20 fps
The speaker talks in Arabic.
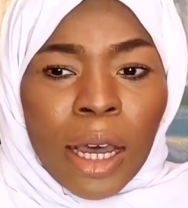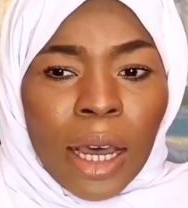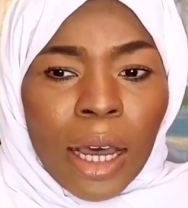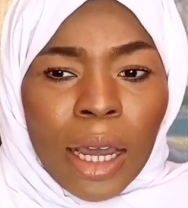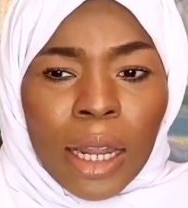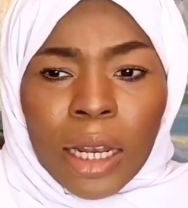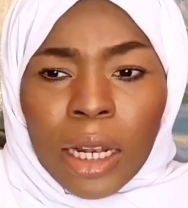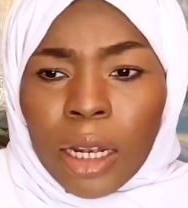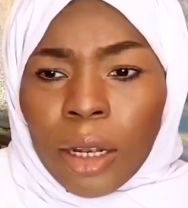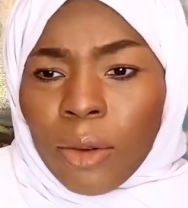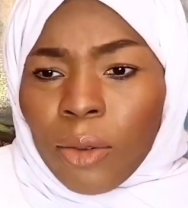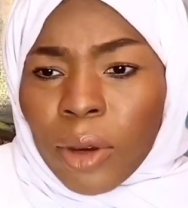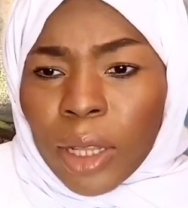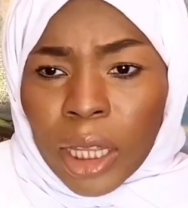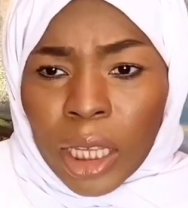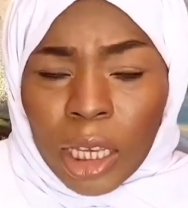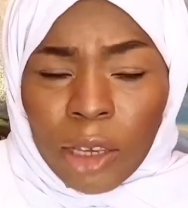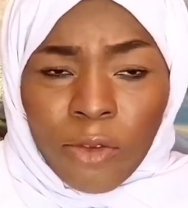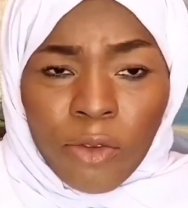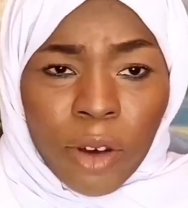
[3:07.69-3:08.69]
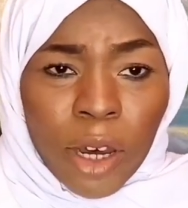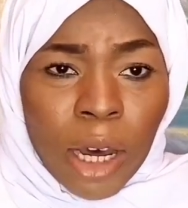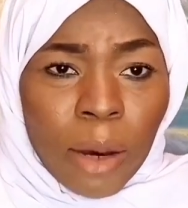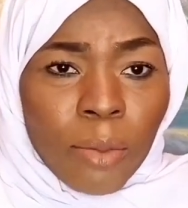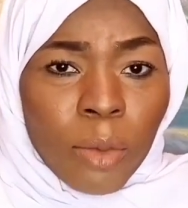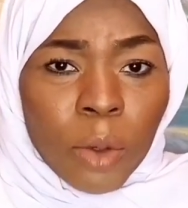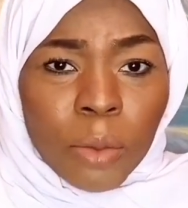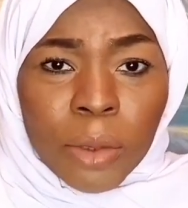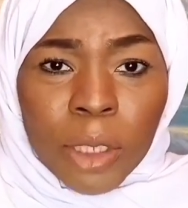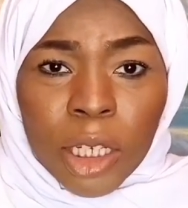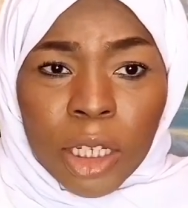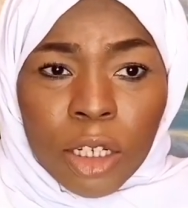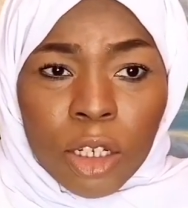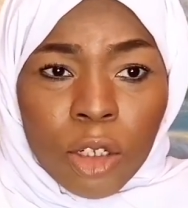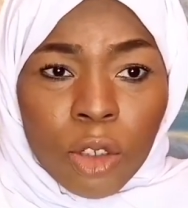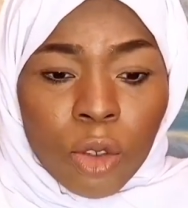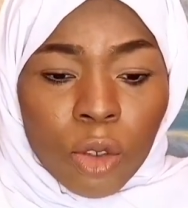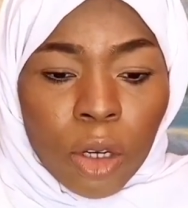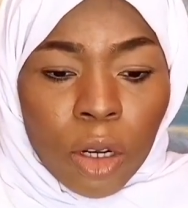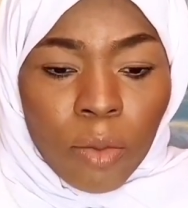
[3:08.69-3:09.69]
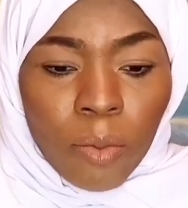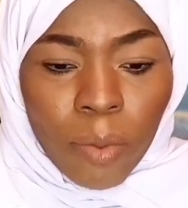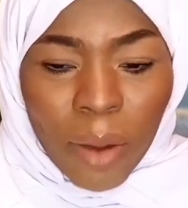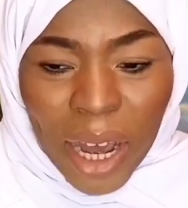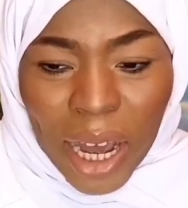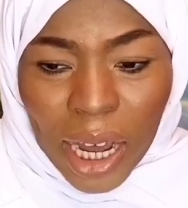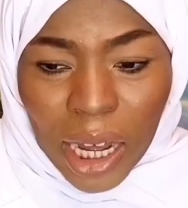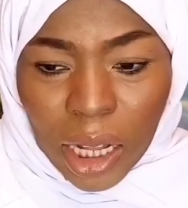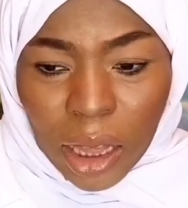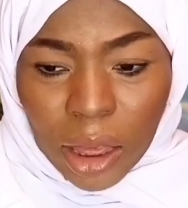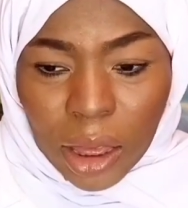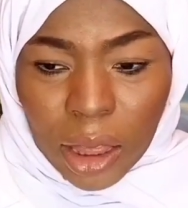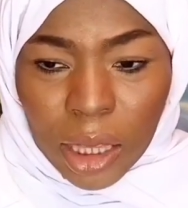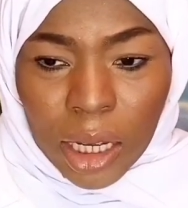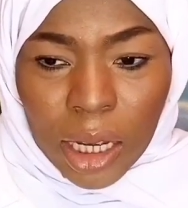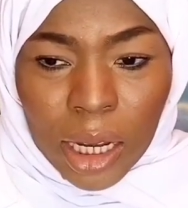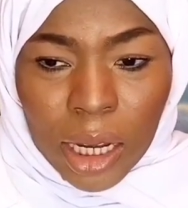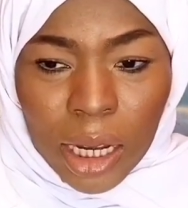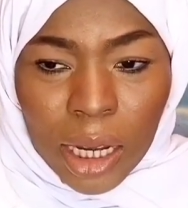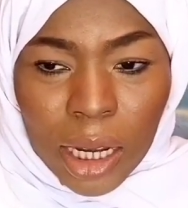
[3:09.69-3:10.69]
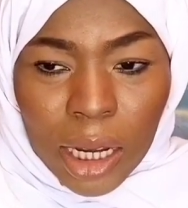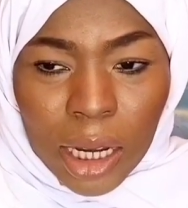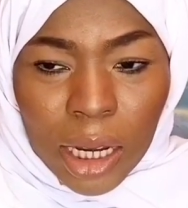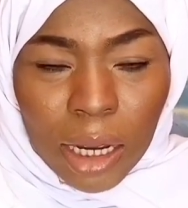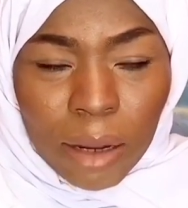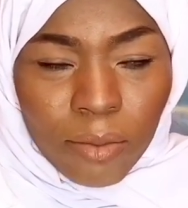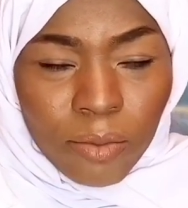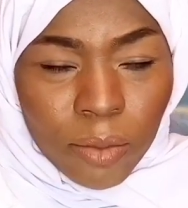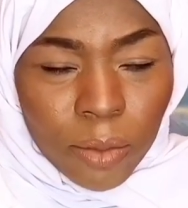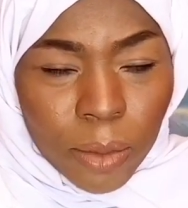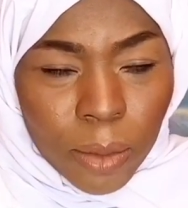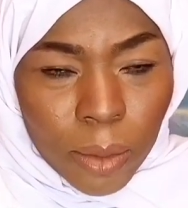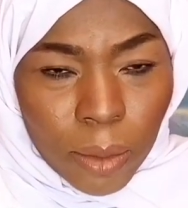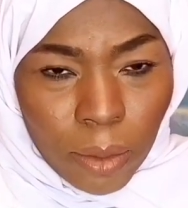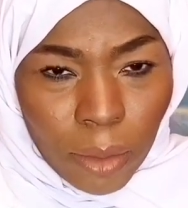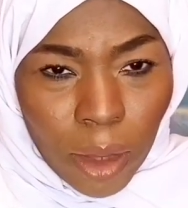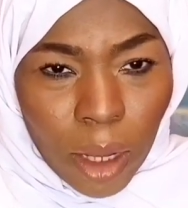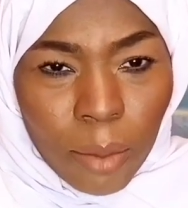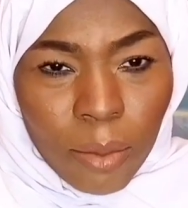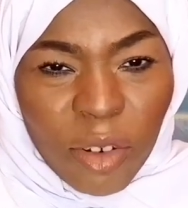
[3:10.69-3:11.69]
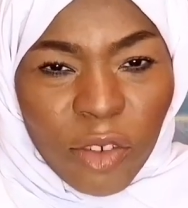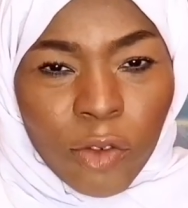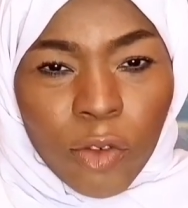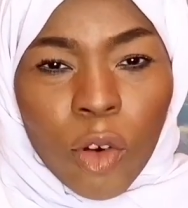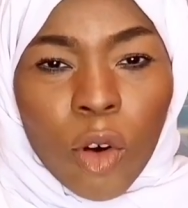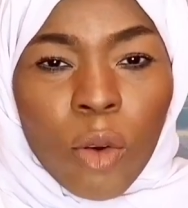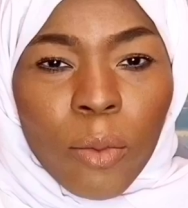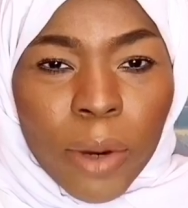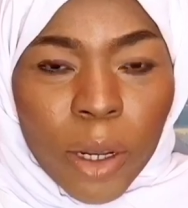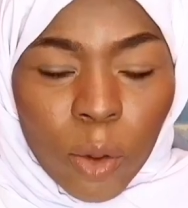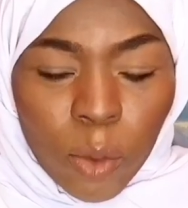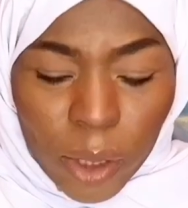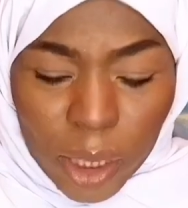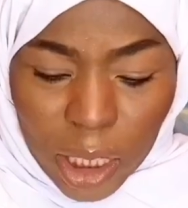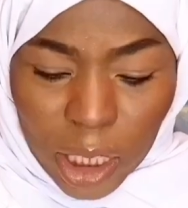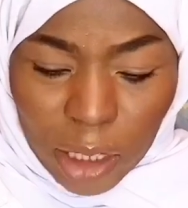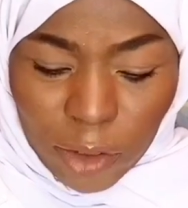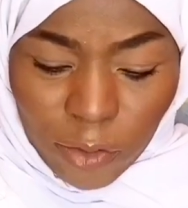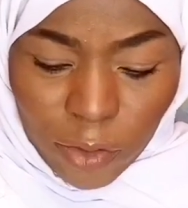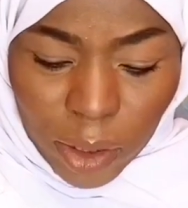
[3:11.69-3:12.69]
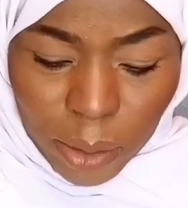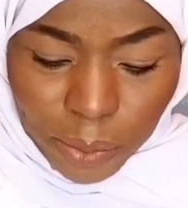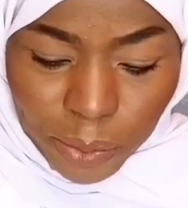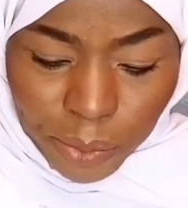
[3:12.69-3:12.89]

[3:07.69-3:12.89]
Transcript: الوظيفة ممكن إنه البعض آه، مفهوم الوظيفة